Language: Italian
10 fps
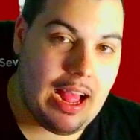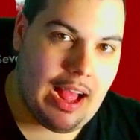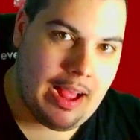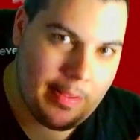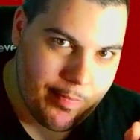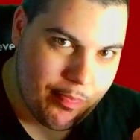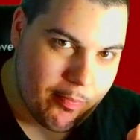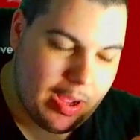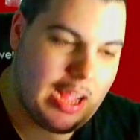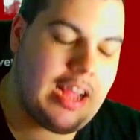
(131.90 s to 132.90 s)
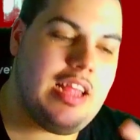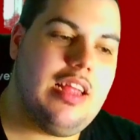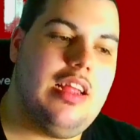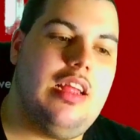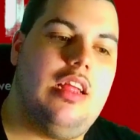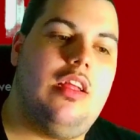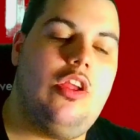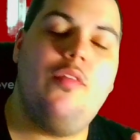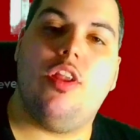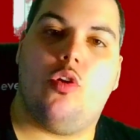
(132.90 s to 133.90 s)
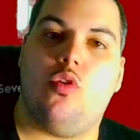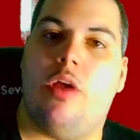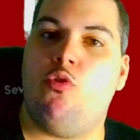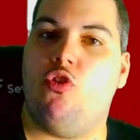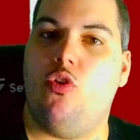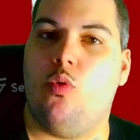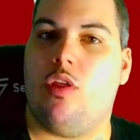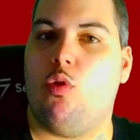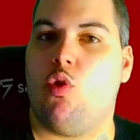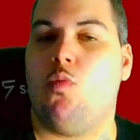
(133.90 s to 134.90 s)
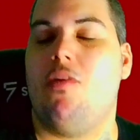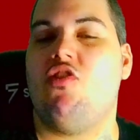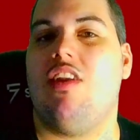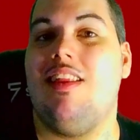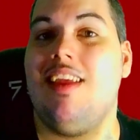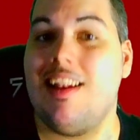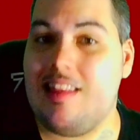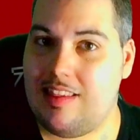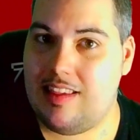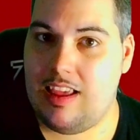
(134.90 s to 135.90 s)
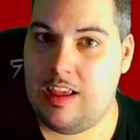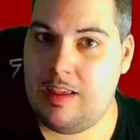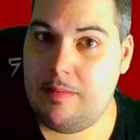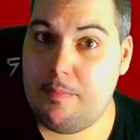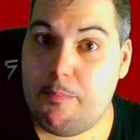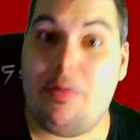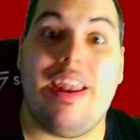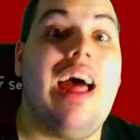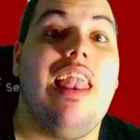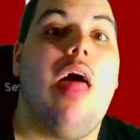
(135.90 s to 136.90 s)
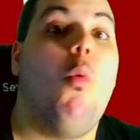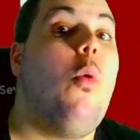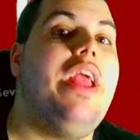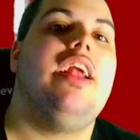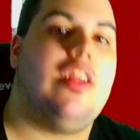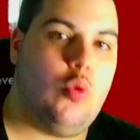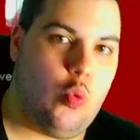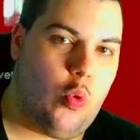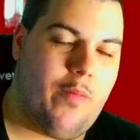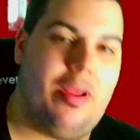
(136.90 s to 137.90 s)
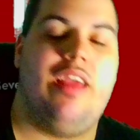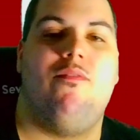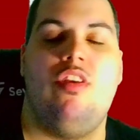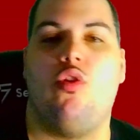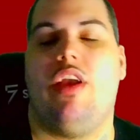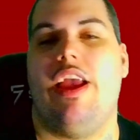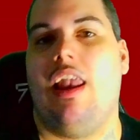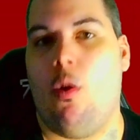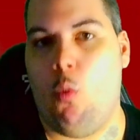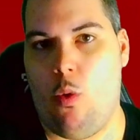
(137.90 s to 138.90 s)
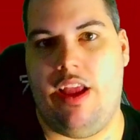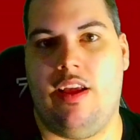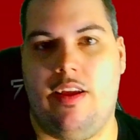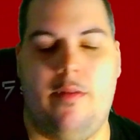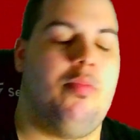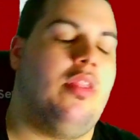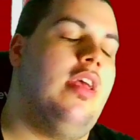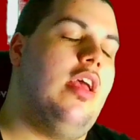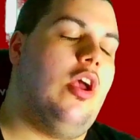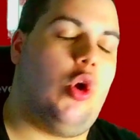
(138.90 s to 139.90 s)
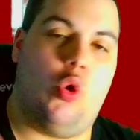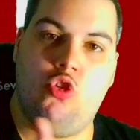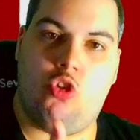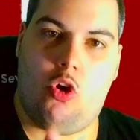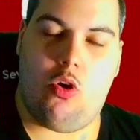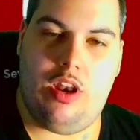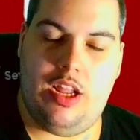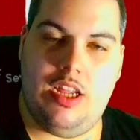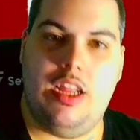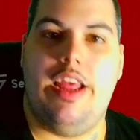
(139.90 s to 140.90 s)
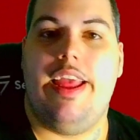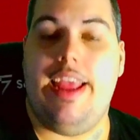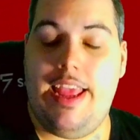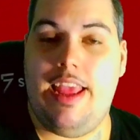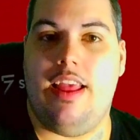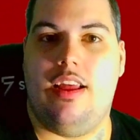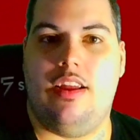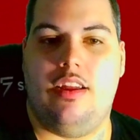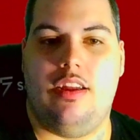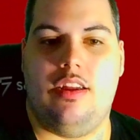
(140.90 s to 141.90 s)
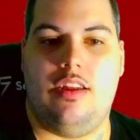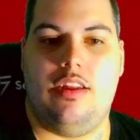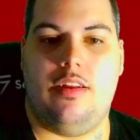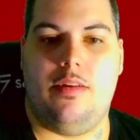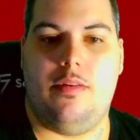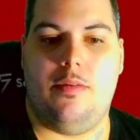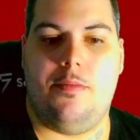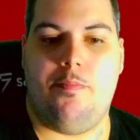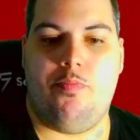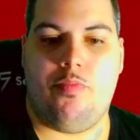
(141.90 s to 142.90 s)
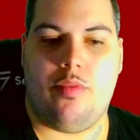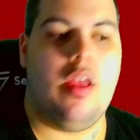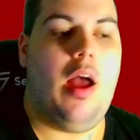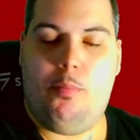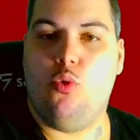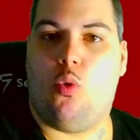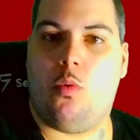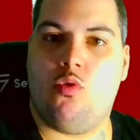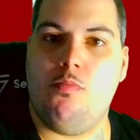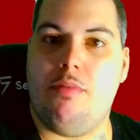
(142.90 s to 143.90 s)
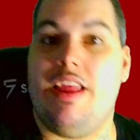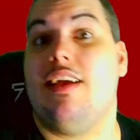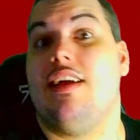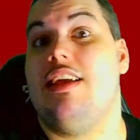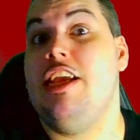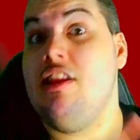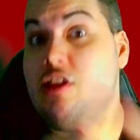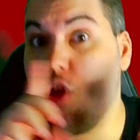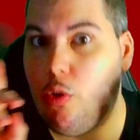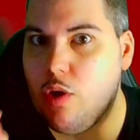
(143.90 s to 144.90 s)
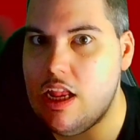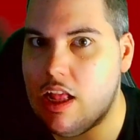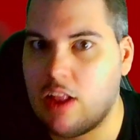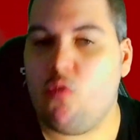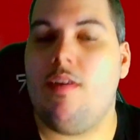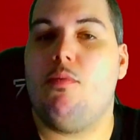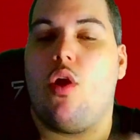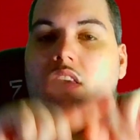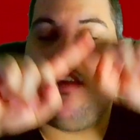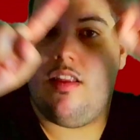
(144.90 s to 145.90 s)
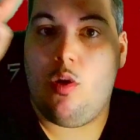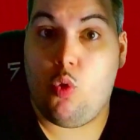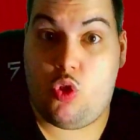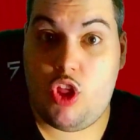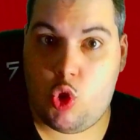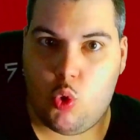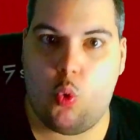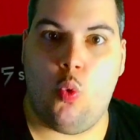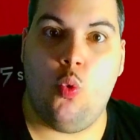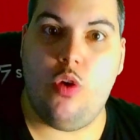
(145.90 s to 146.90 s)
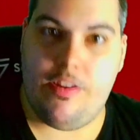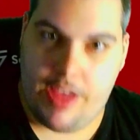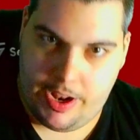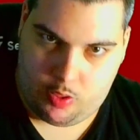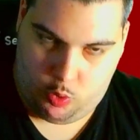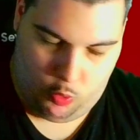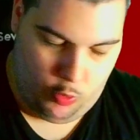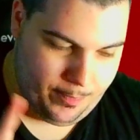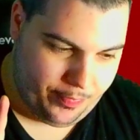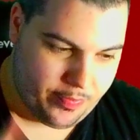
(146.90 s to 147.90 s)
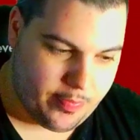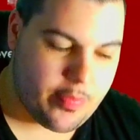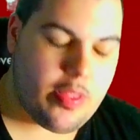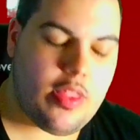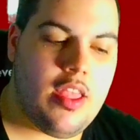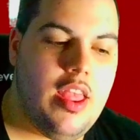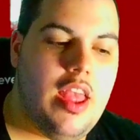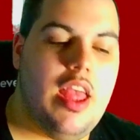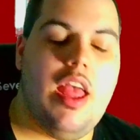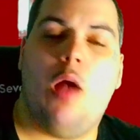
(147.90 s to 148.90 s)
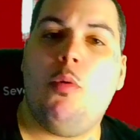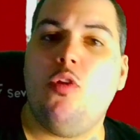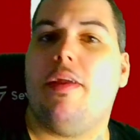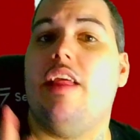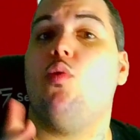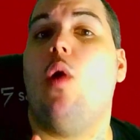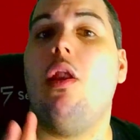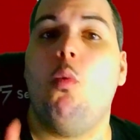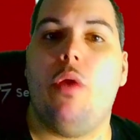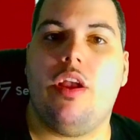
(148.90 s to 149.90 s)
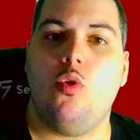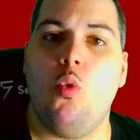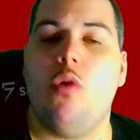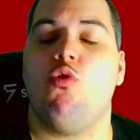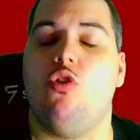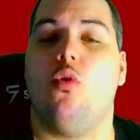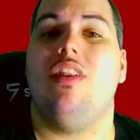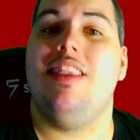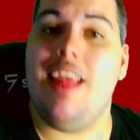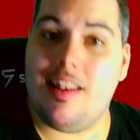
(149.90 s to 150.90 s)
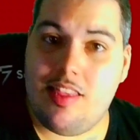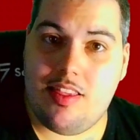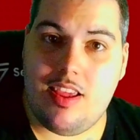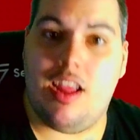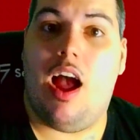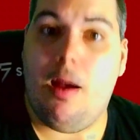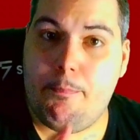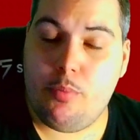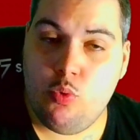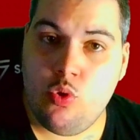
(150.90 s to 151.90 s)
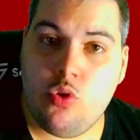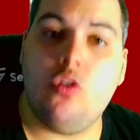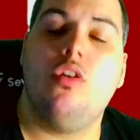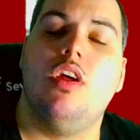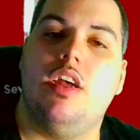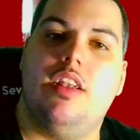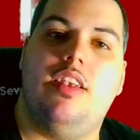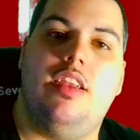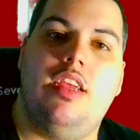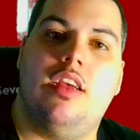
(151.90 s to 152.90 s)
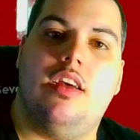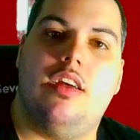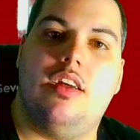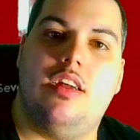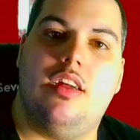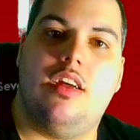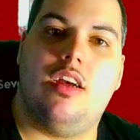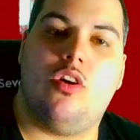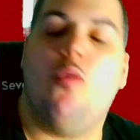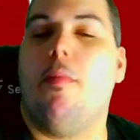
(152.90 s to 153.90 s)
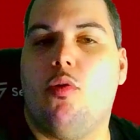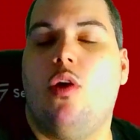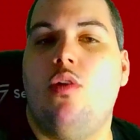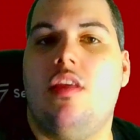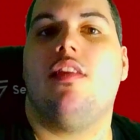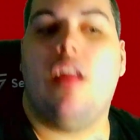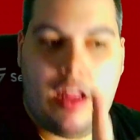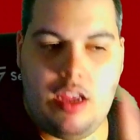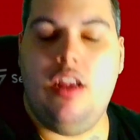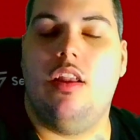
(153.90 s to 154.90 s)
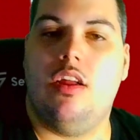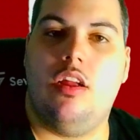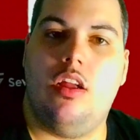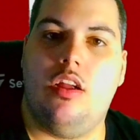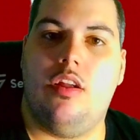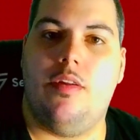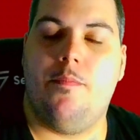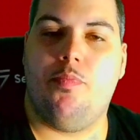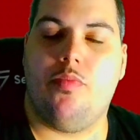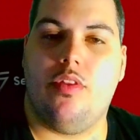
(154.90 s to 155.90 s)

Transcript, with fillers: ma, ma io mi ricordo che è uscito una sottospecie di DLC per Ala Wake 2, perché visto che Ala Wake Control e ehm, appunto Quantum Break in teoria dovrebbero essere nello stesso universo, a quanto pare su Halo Week 2 è uscito il DLC appunto di eh, come protagonista il, eh,